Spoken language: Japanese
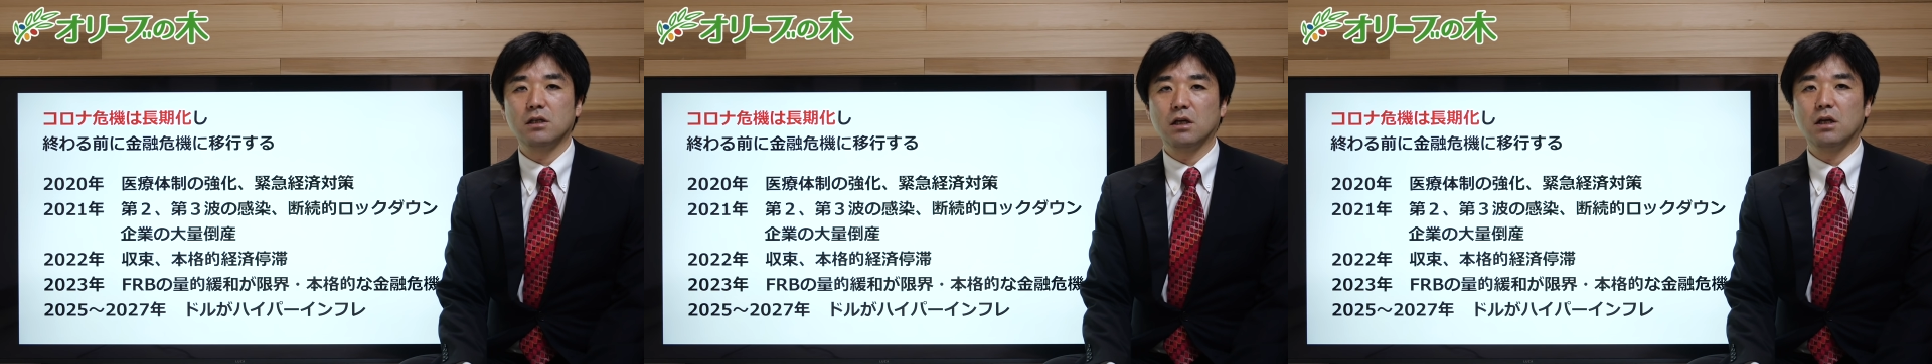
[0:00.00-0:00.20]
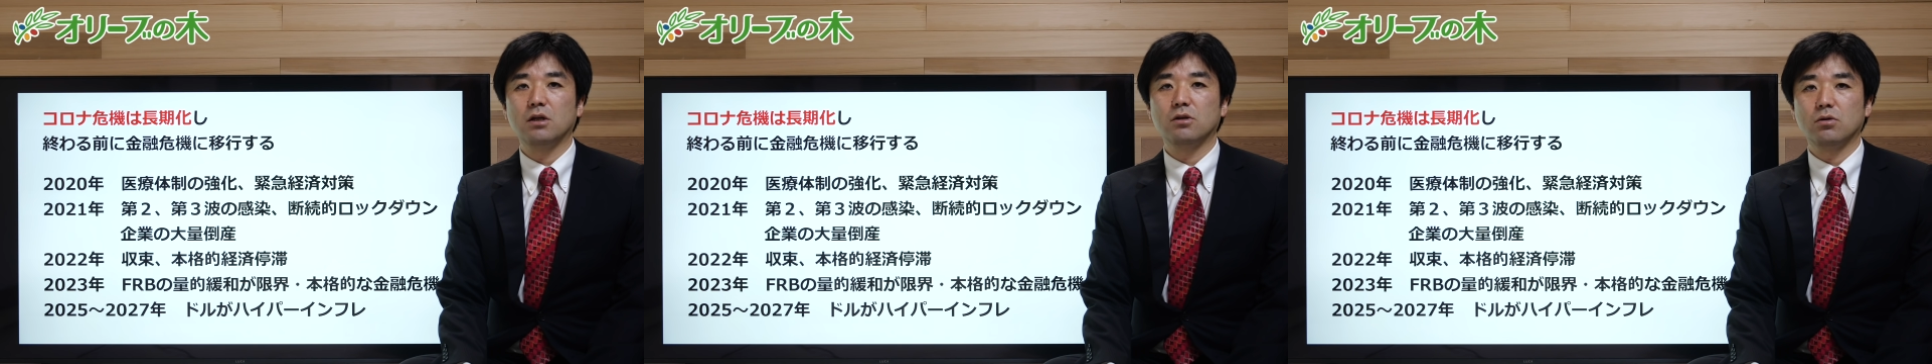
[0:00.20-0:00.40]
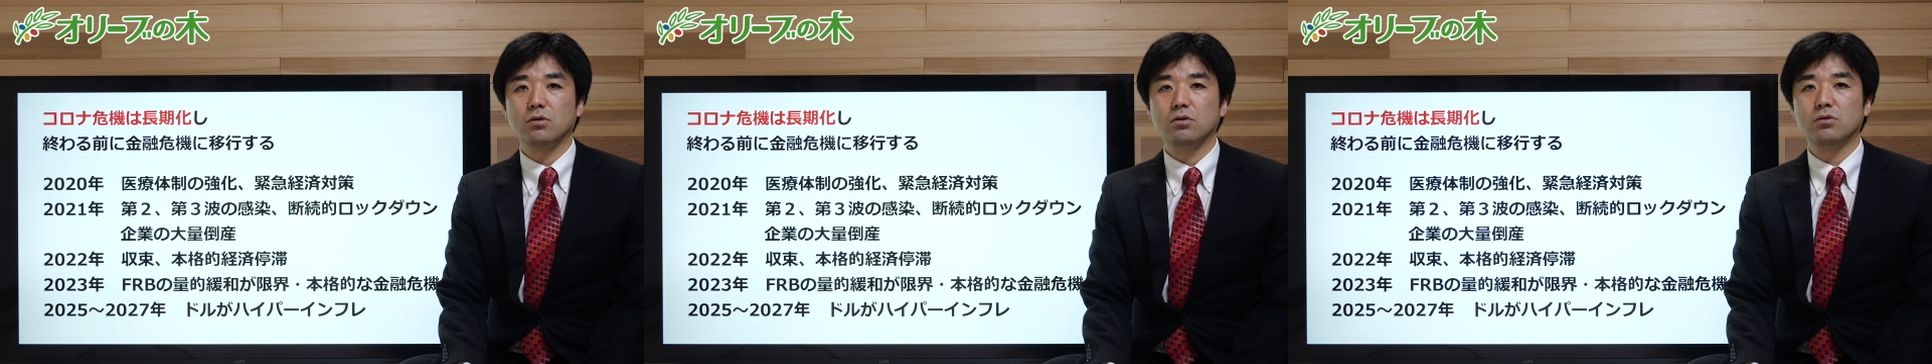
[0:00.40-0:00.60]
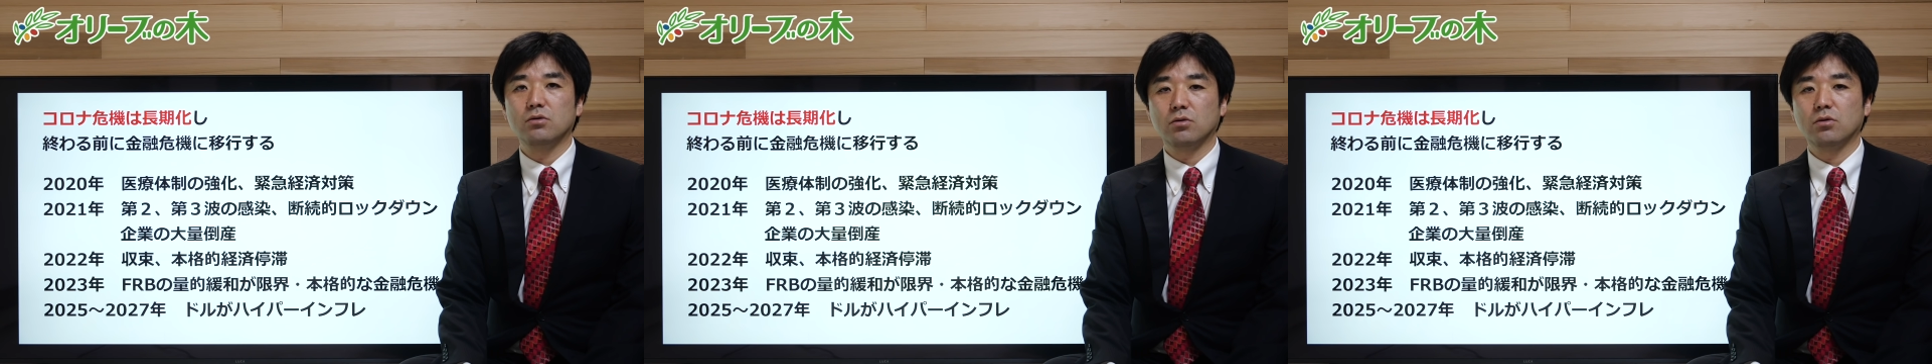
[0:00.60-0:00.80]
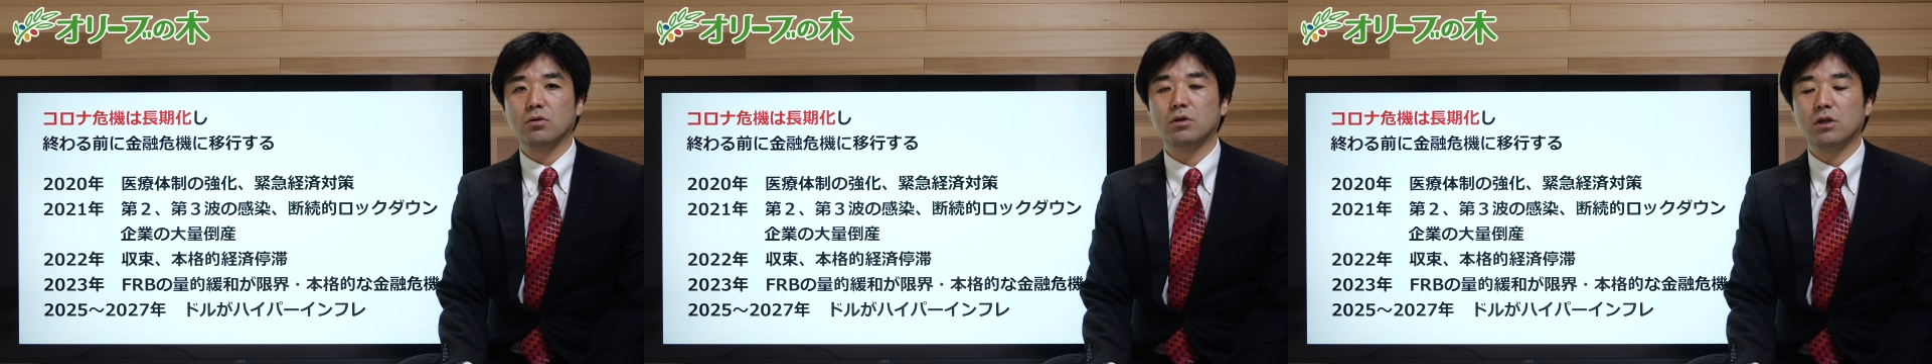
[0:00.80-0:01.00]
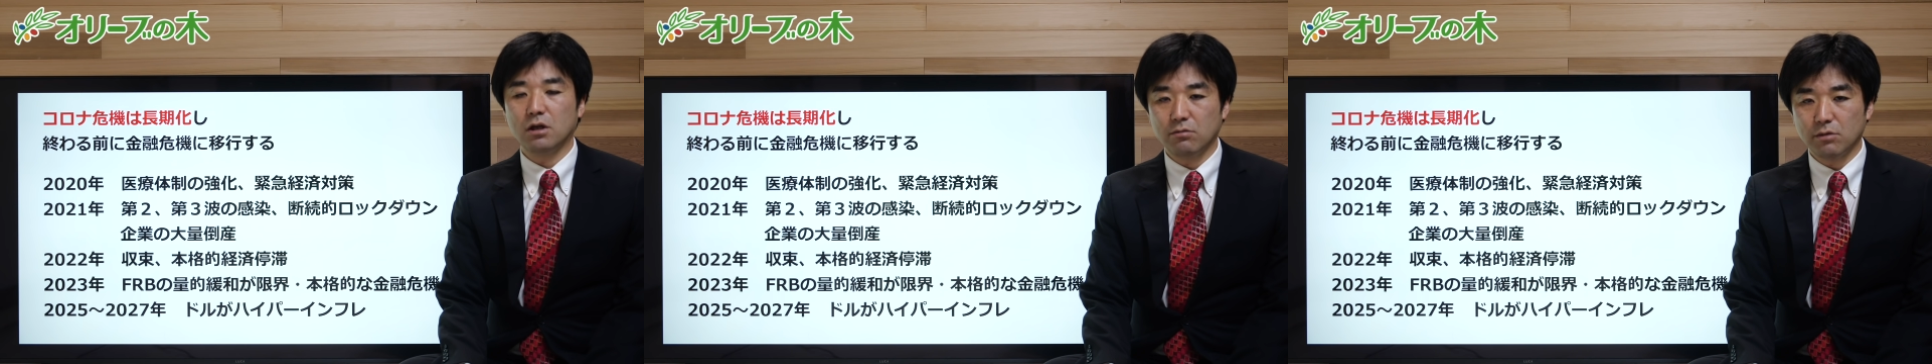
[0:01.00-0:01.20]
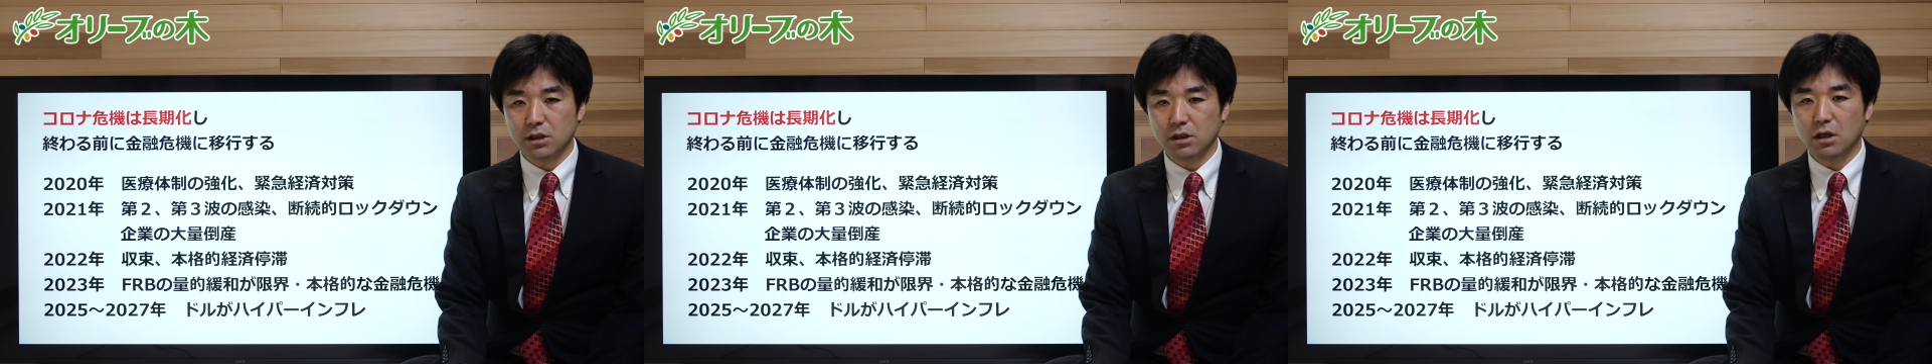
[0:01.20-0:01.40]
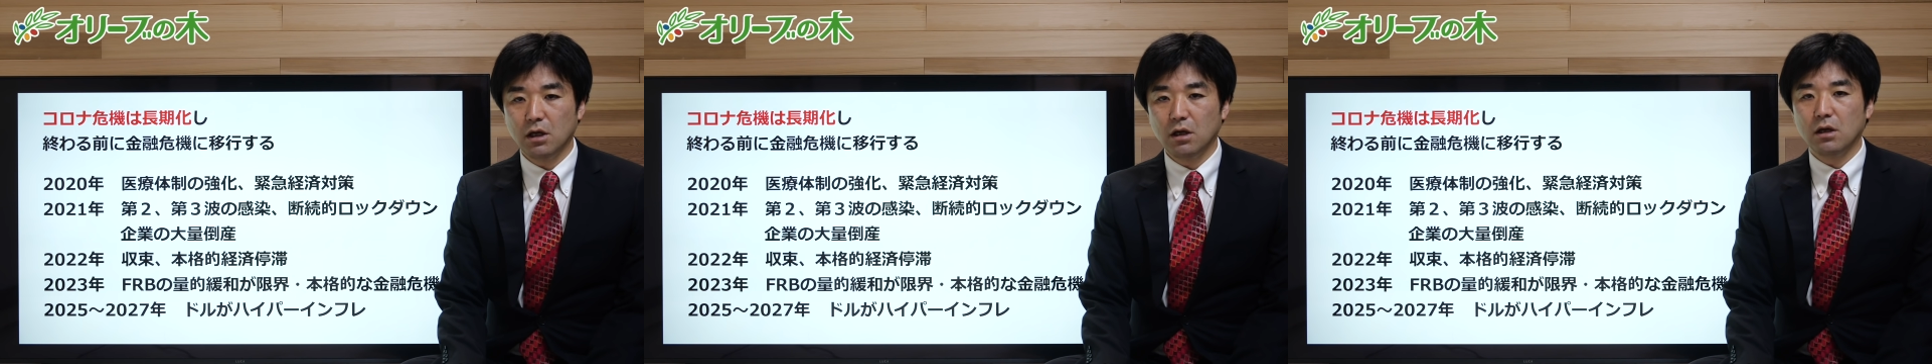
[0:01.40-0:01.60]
せないということになります。